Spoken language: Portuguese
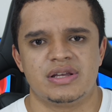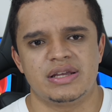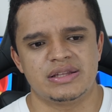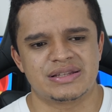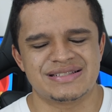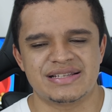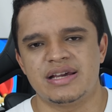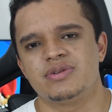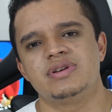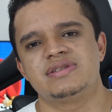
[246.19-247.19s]
entre
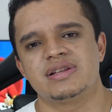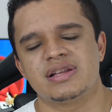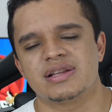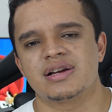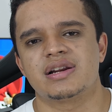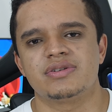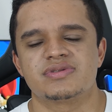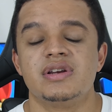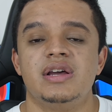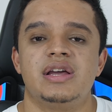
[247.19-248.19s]
0 e 70 graus.